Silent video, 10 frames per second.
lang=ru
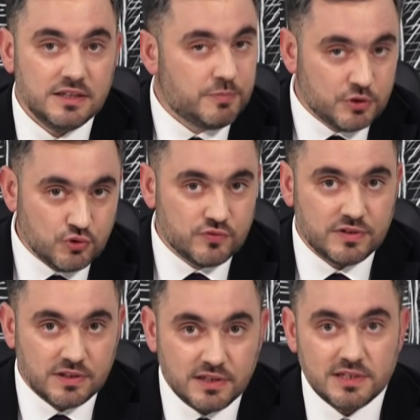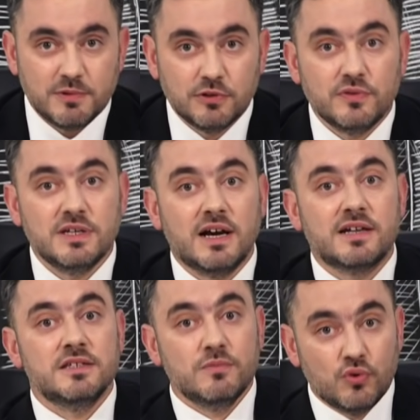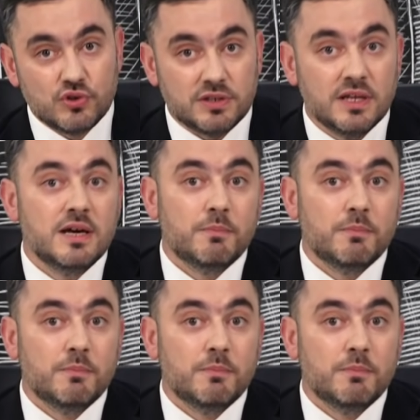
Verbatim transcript: не почувствовать этот кризис Молдова никак не может.